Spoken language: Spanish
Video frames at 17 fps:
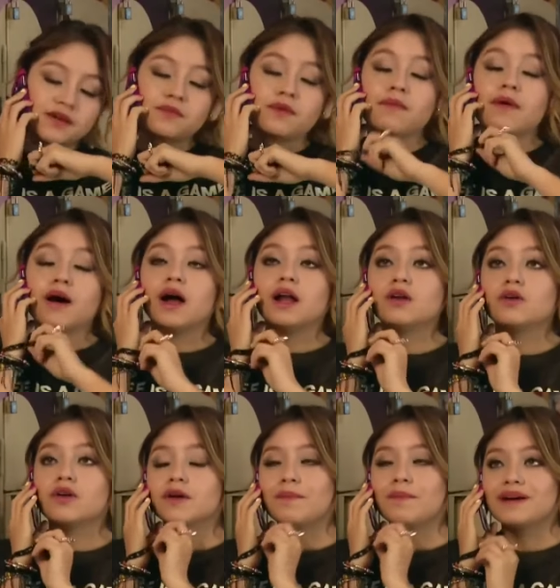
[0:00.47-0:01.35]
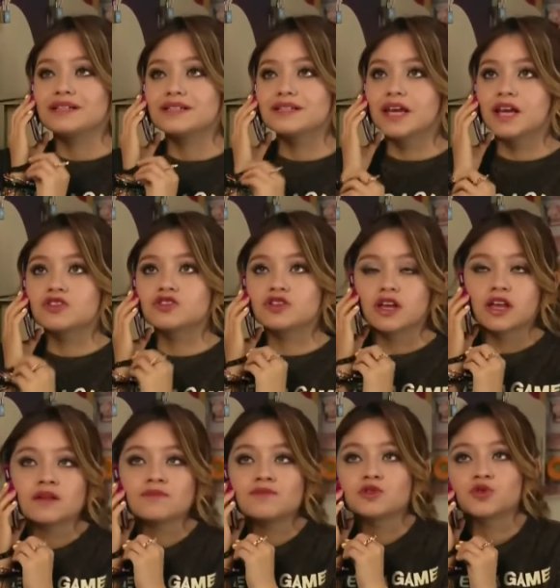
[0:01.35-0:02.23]
Sí, mamá, lo que pasa es que nos
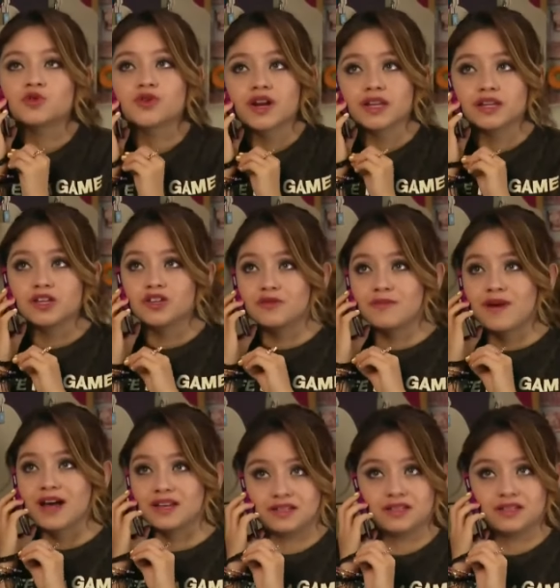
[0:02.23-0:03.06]
quedamos un ratito